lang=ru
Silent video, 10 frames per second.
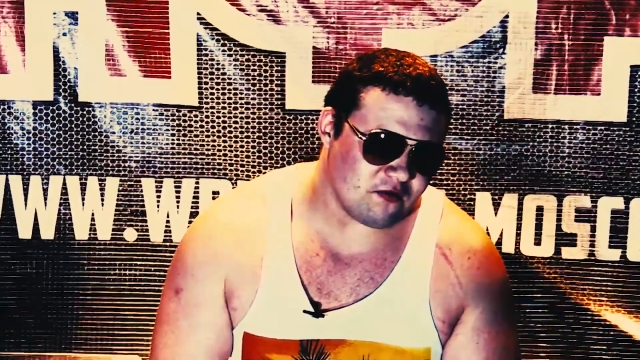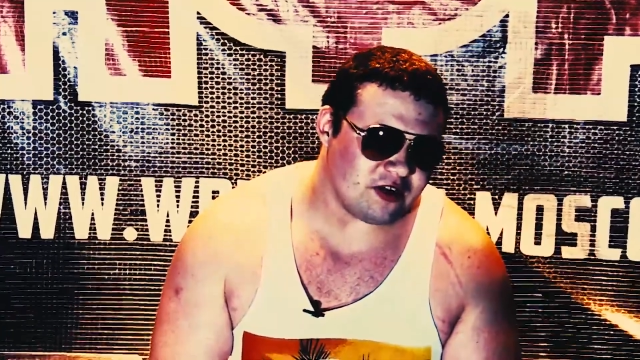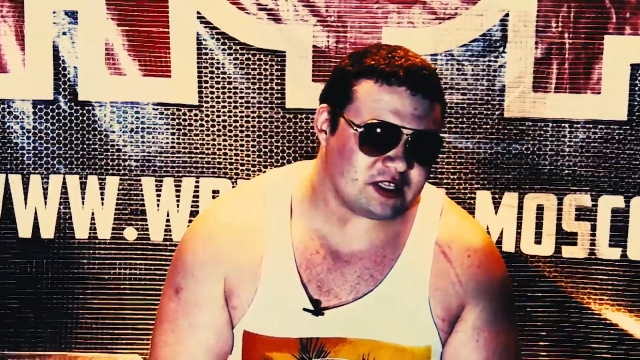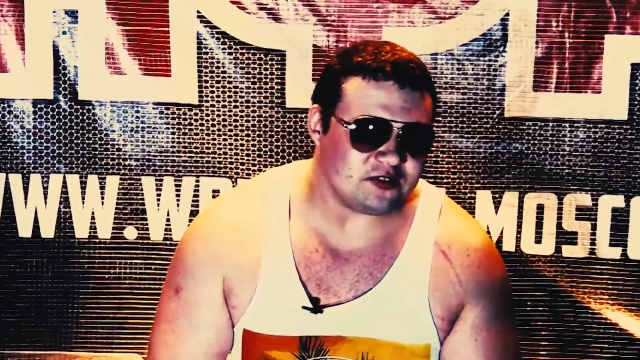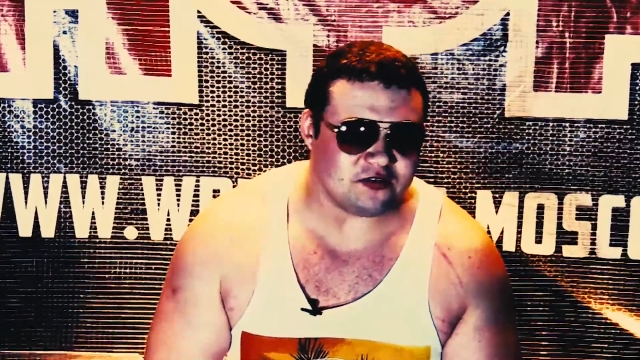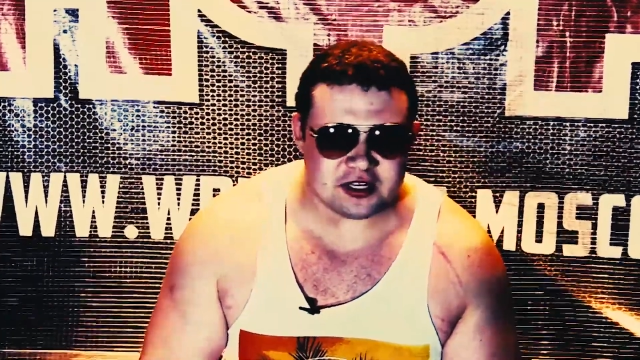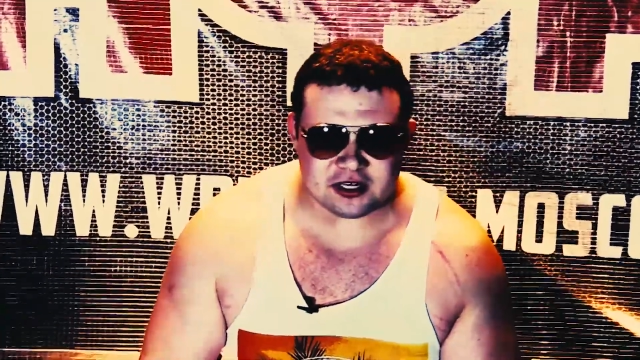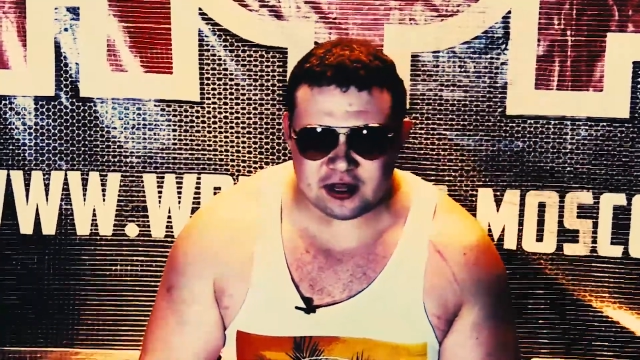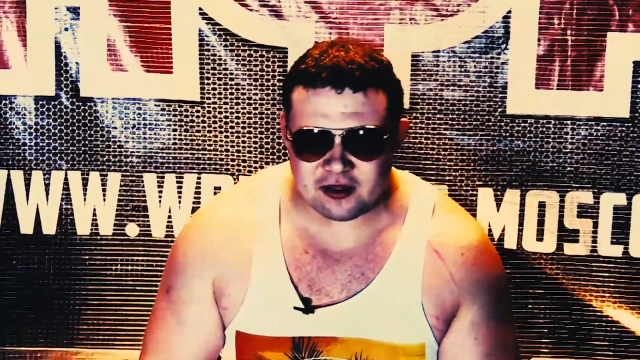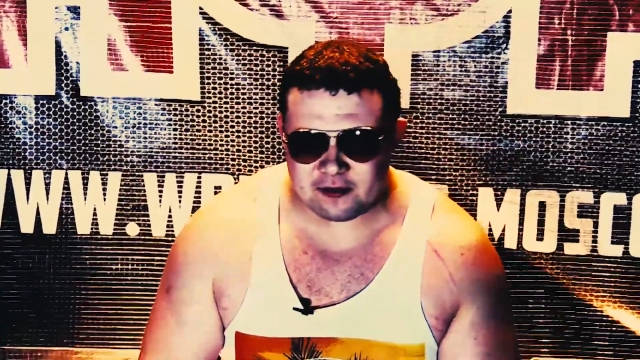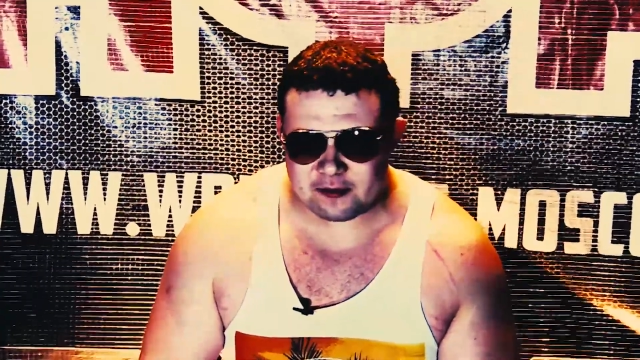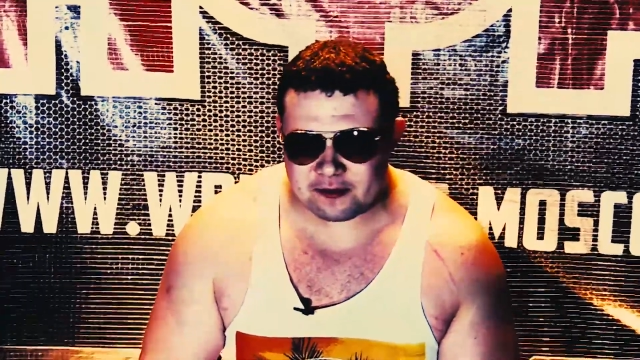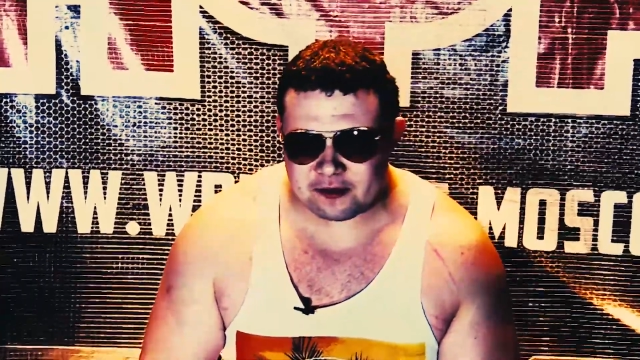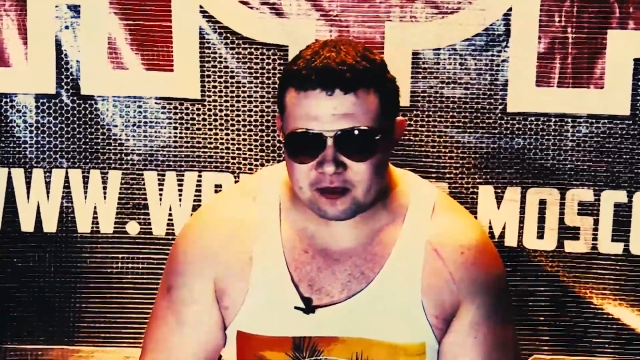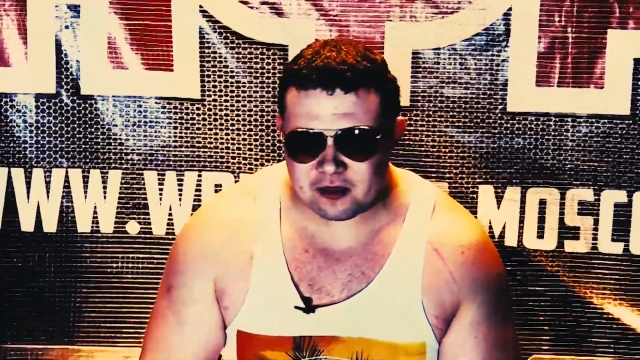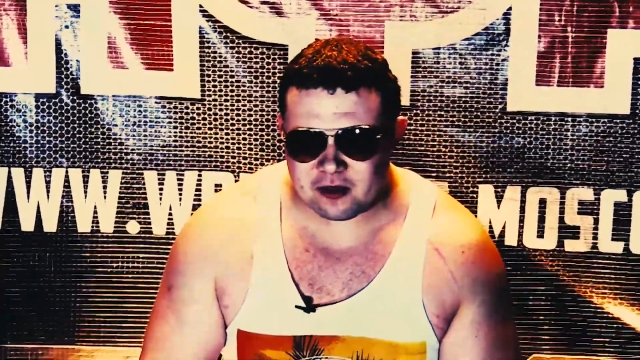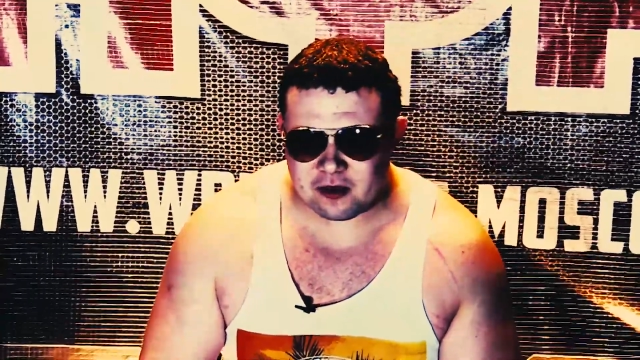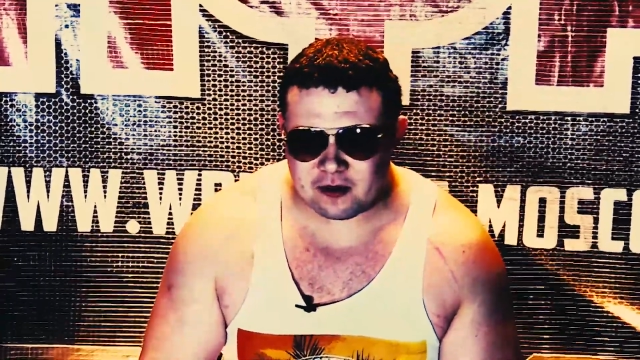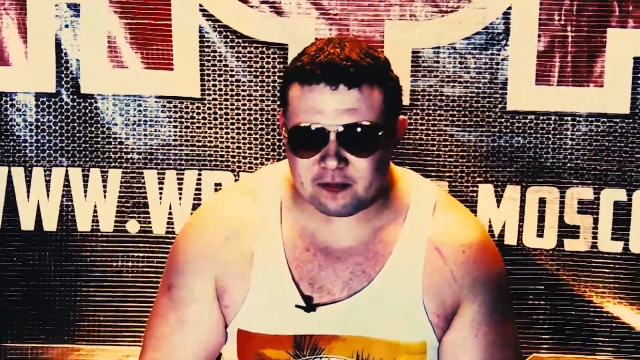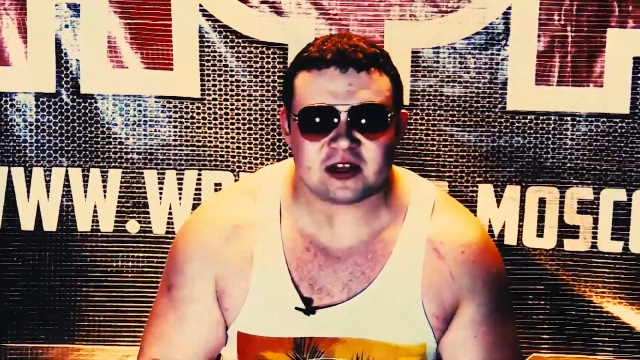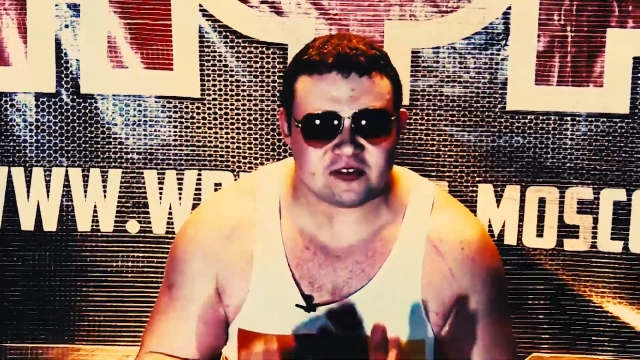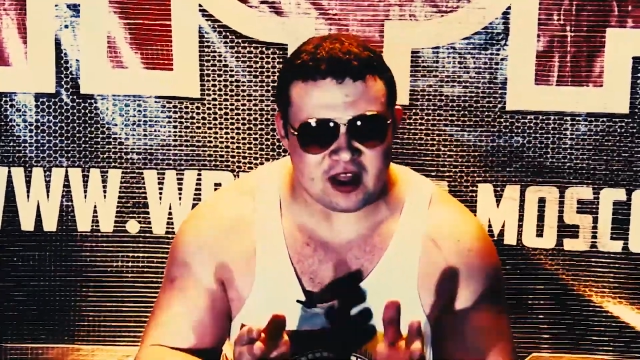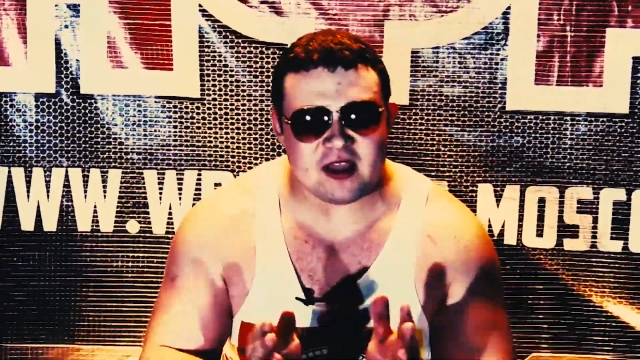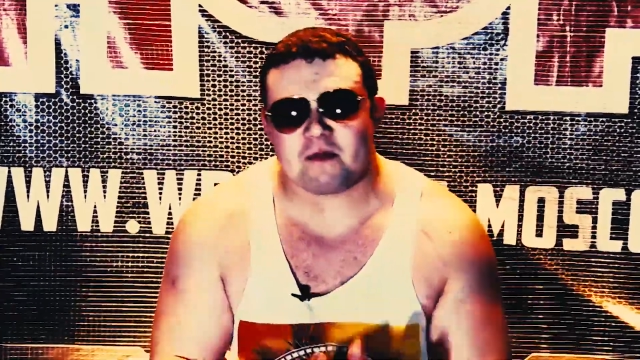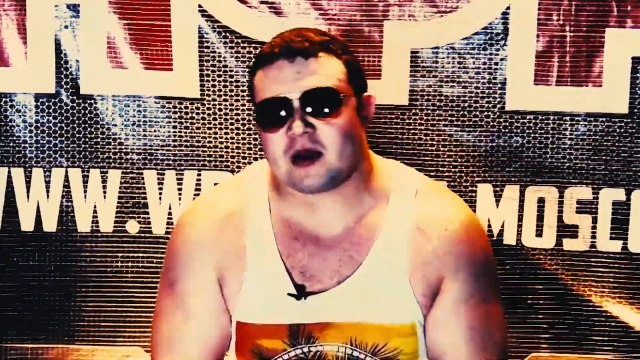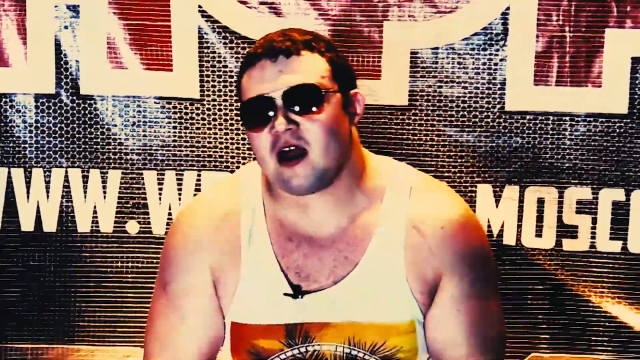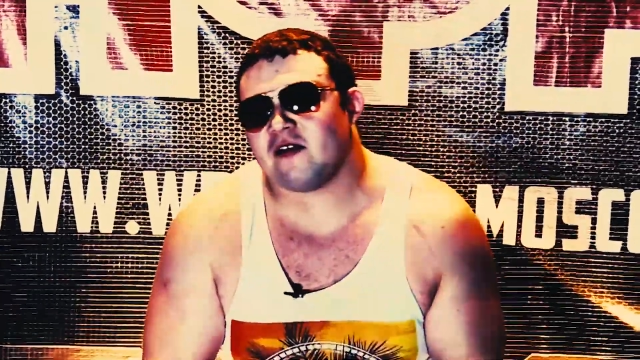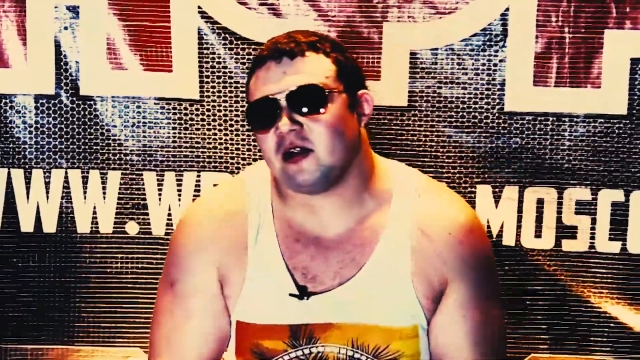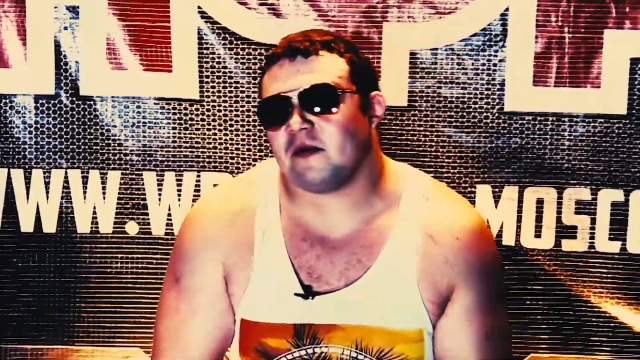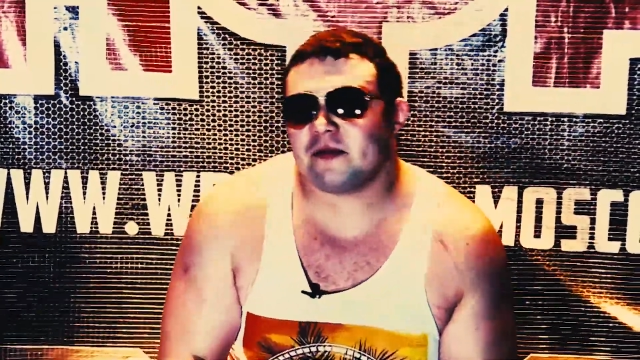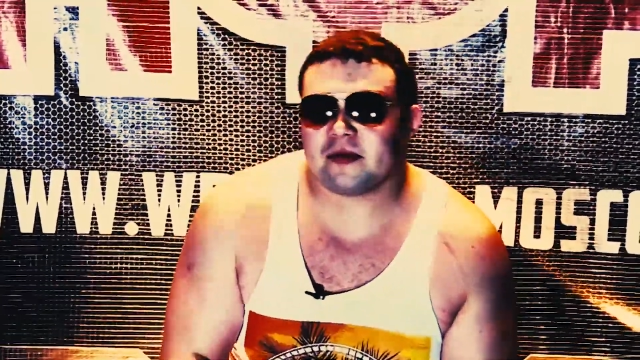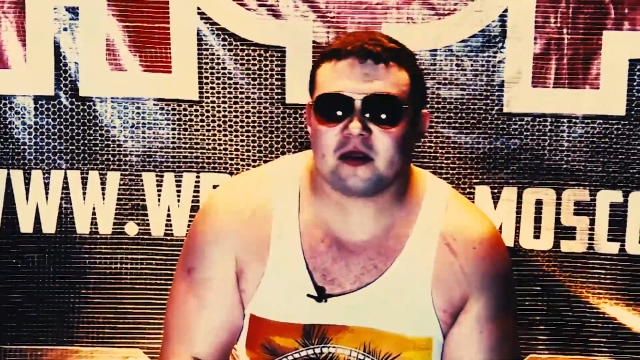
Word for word: выйти в ринг по твоим правилам,